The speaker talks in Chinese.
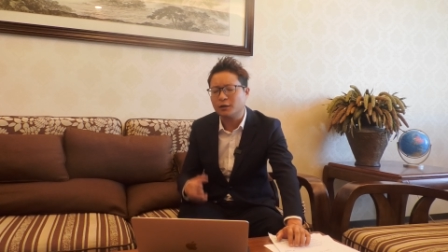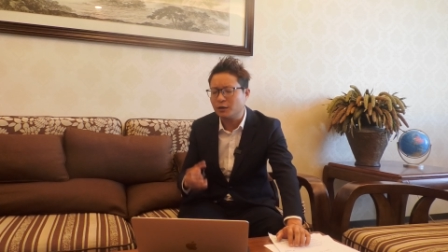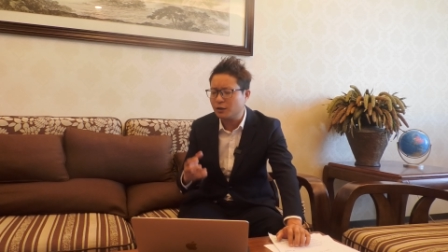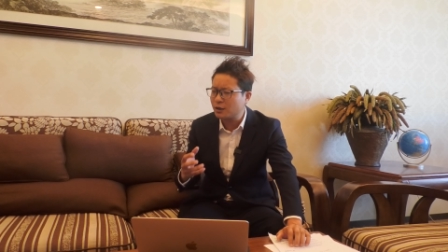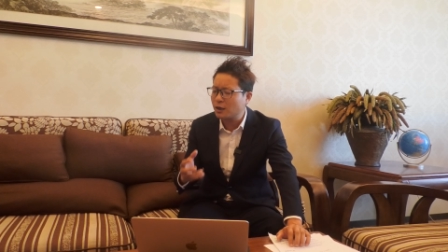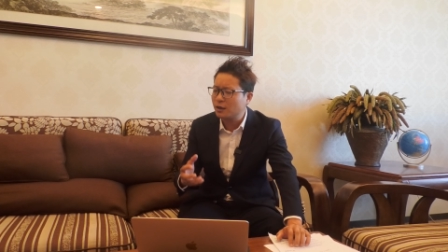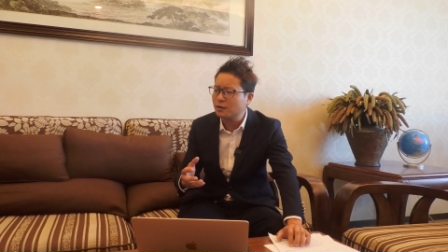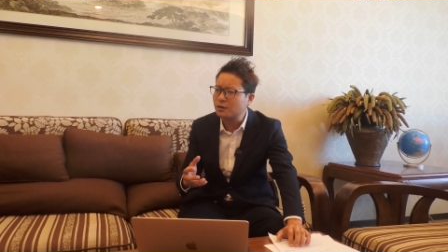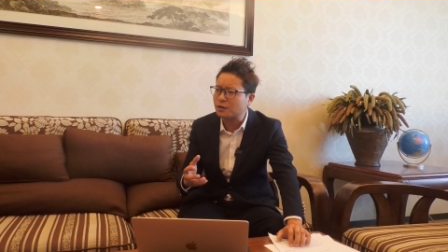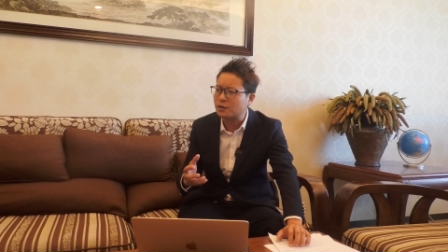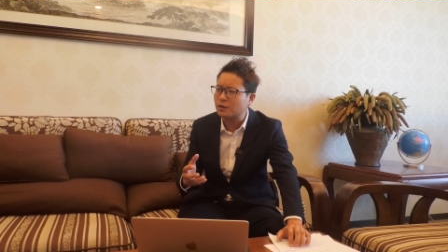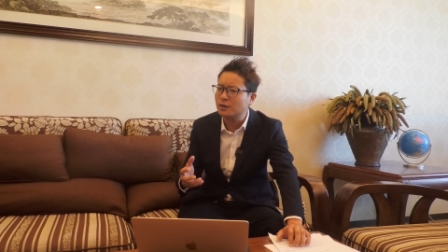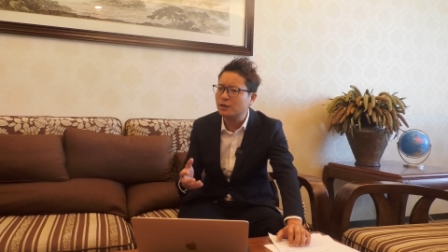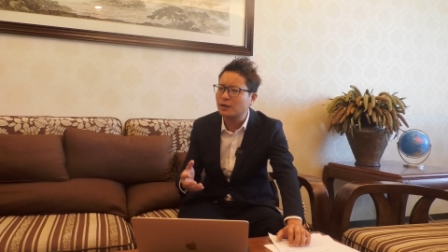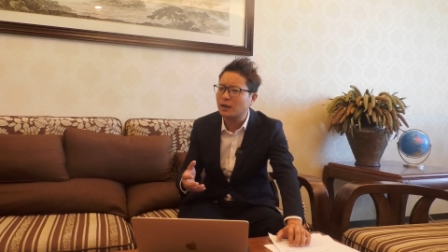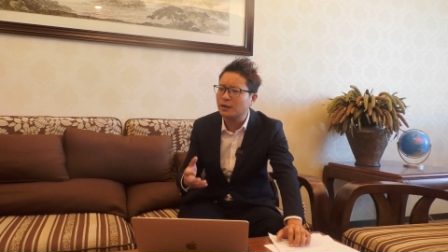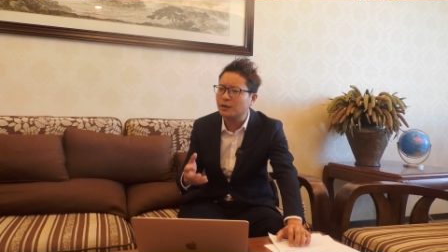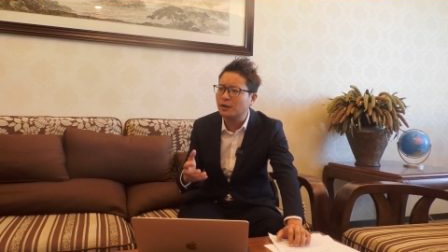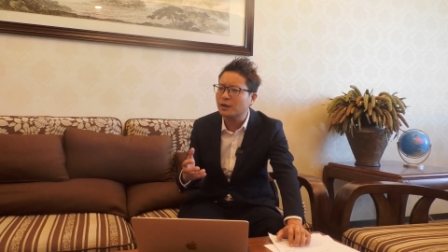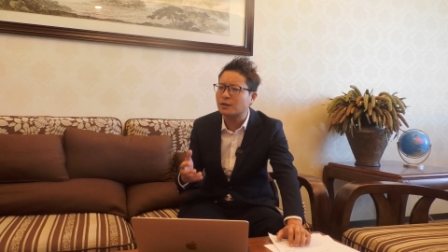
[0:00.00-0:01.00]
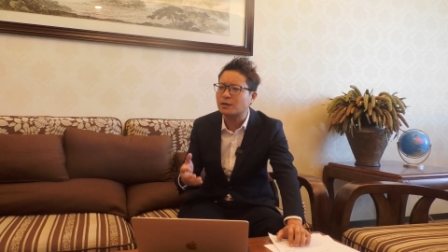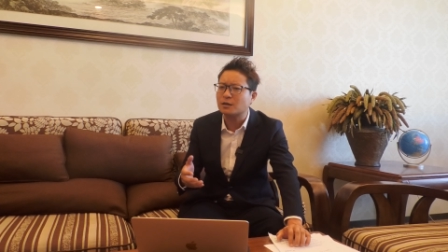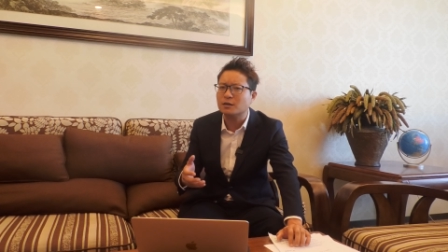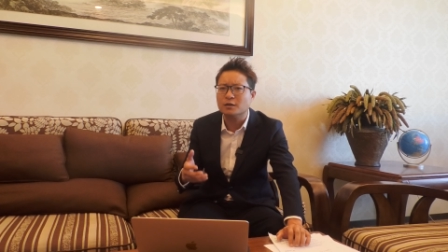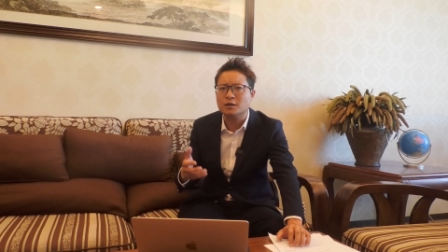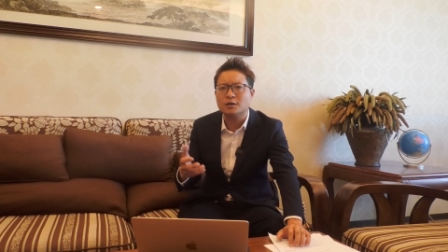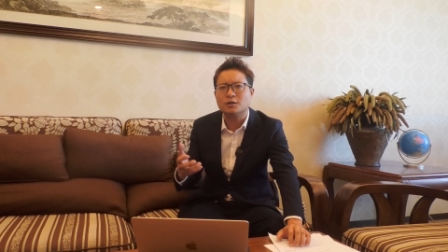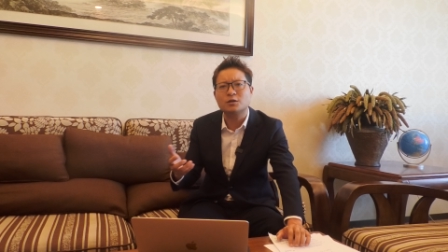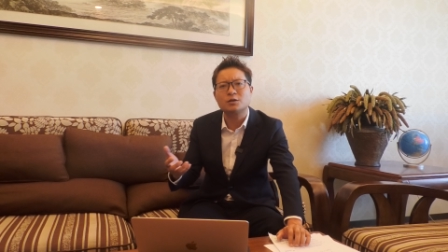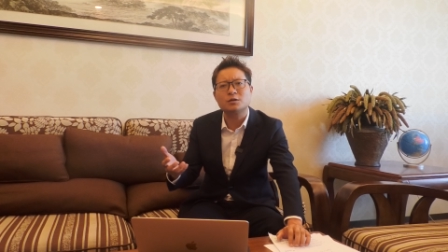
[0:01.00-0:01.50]
底层实际上也是
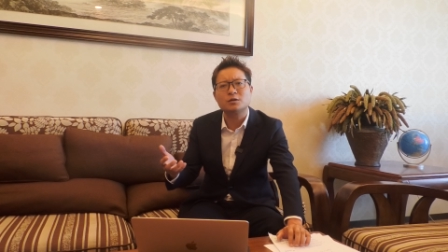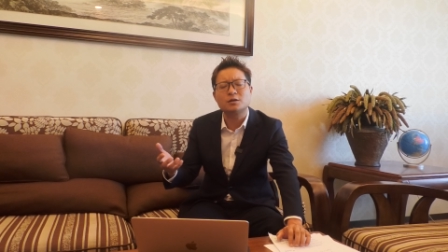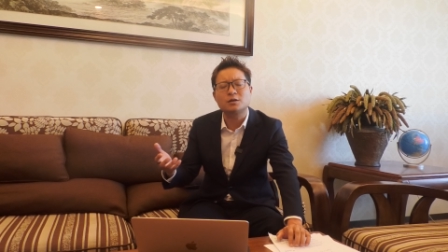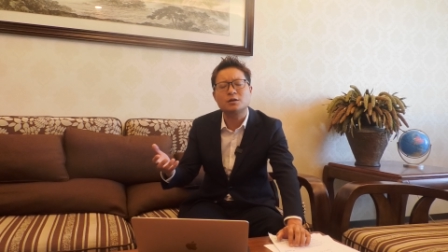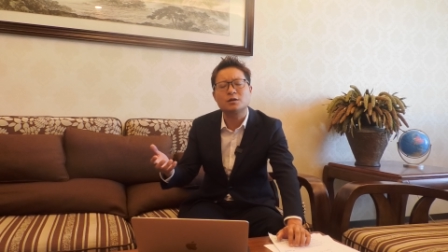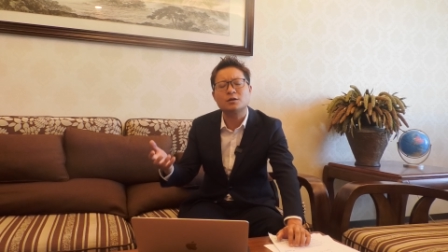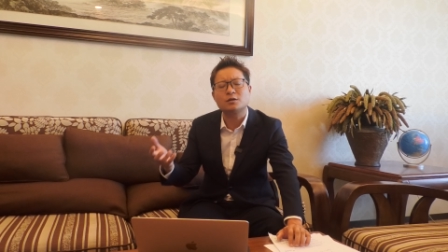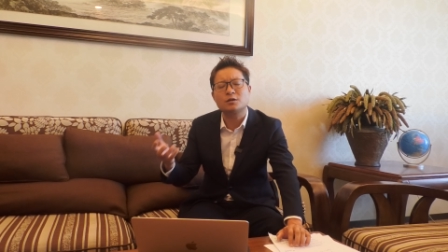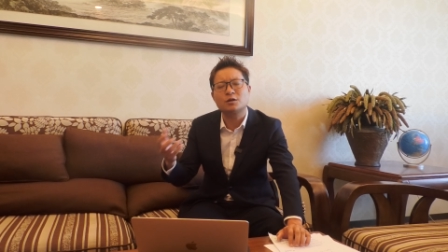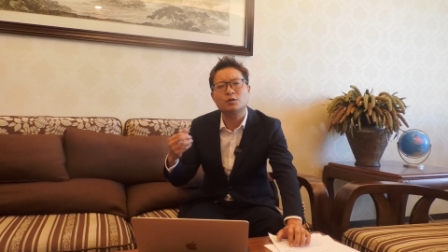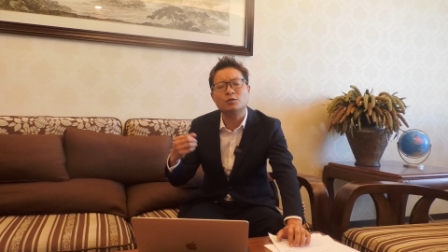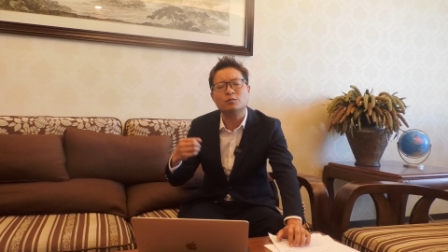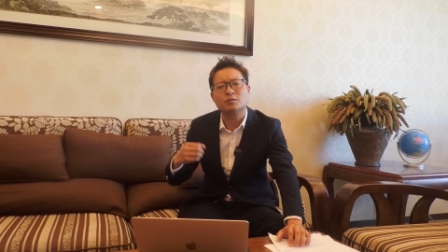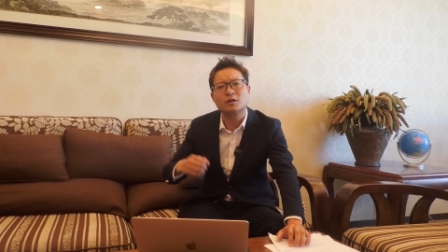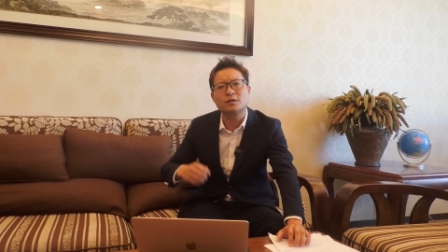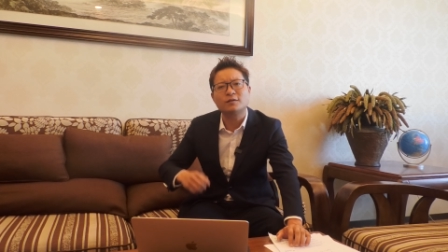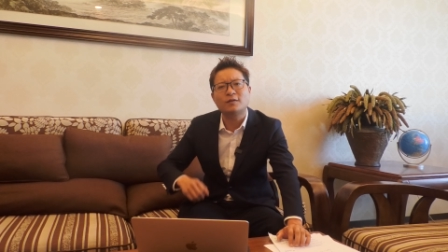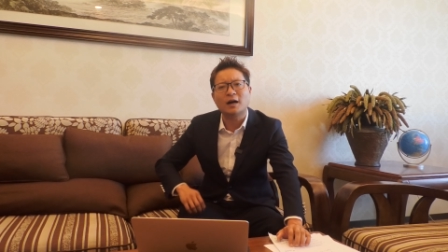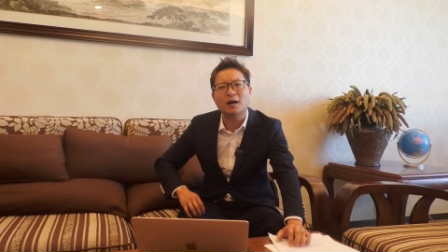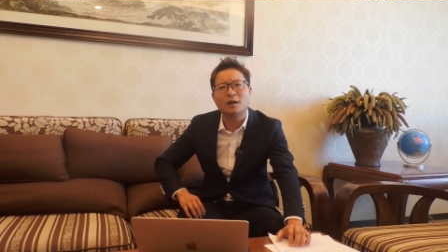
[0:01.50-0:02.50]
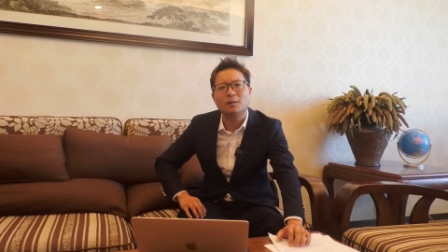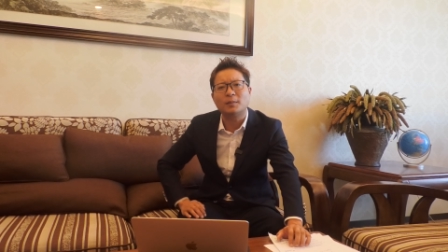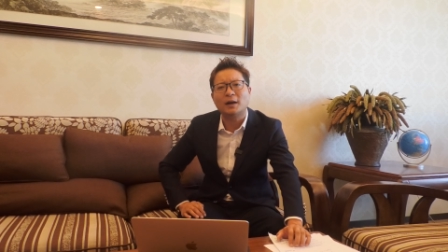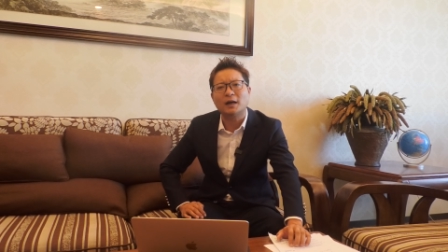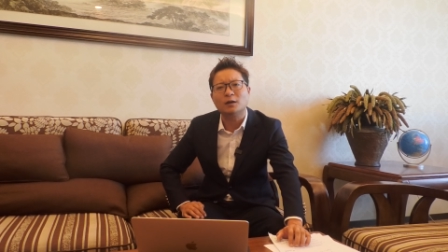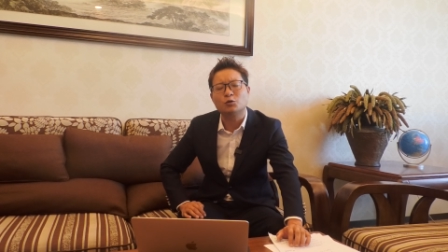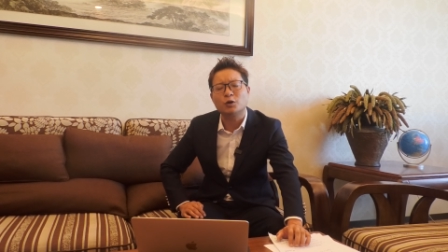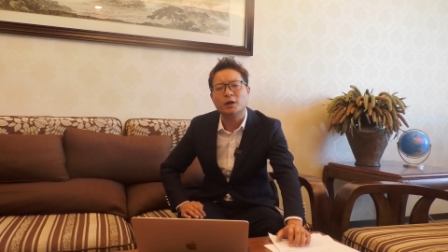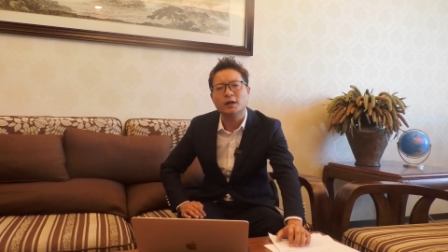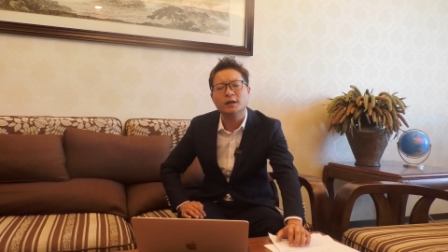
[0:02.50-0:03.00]
你自自自动自发的
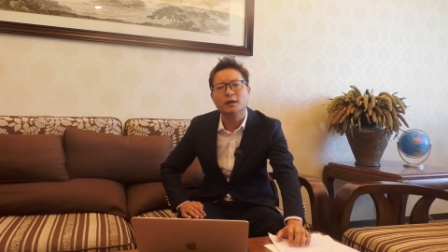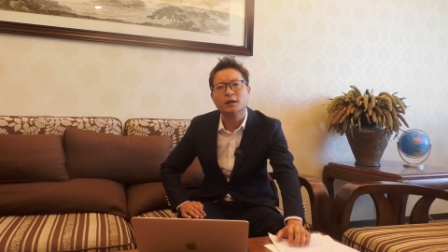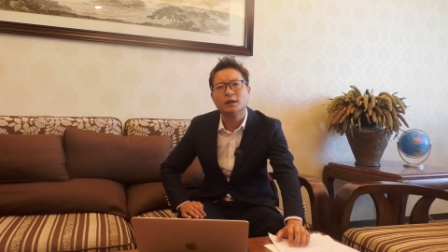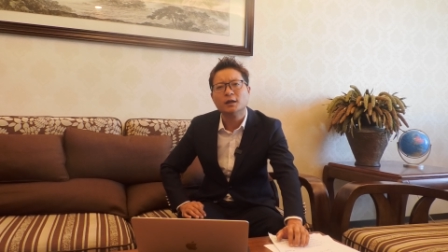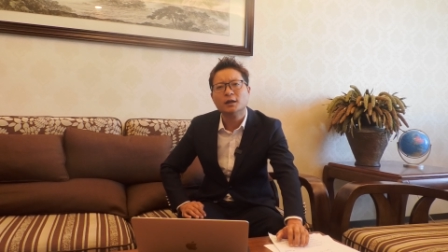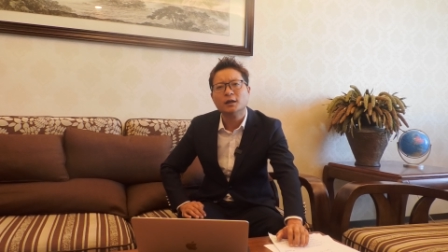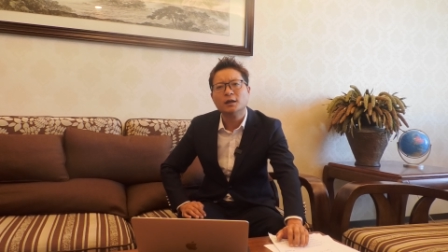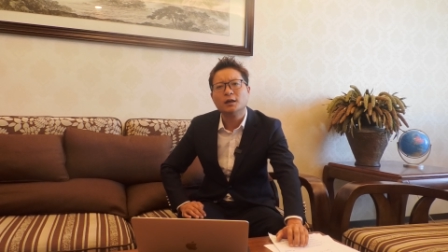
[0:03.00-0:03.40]
把权力